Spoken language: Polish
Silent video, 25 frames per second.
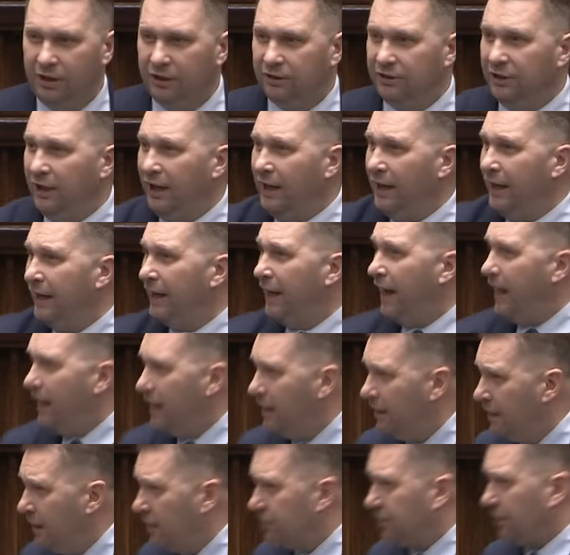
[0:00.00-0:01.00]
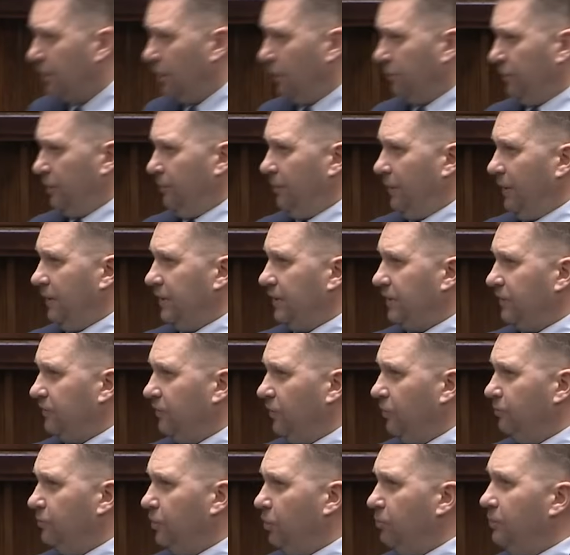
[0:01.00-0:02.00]
Nielegalne, szanowni
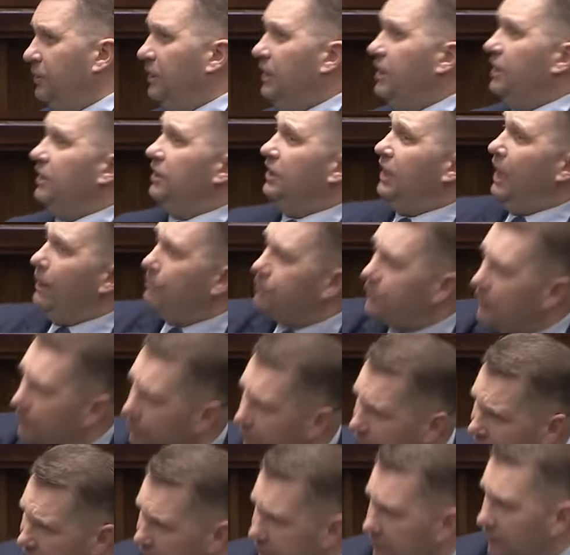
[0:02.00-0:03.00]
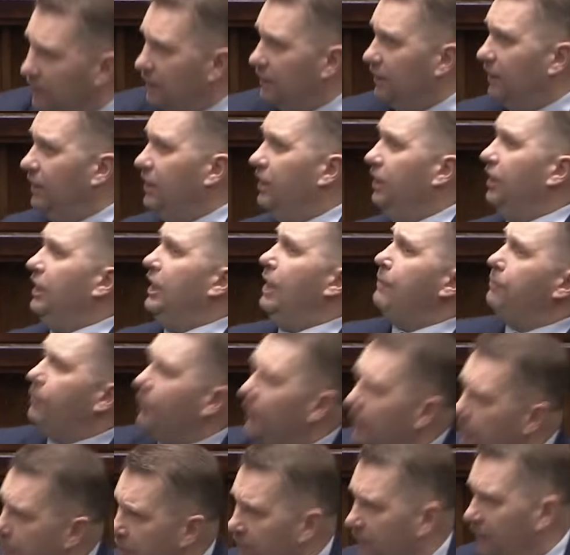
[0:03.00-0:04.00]
państwo, byłoby nieprzeprowadzanie i nie
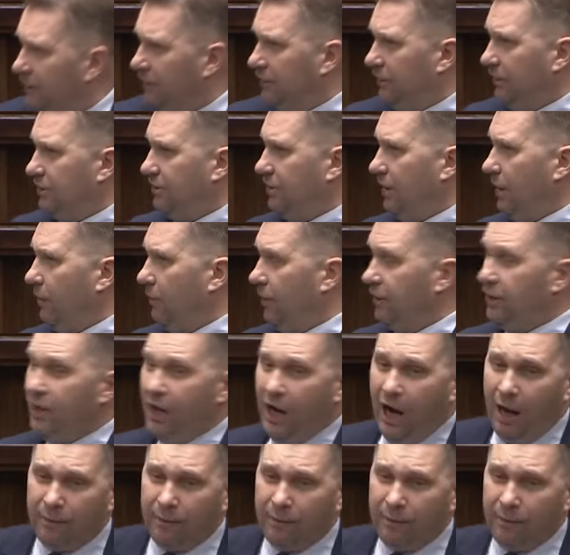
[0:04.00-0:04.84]
podejmowanie tych działań,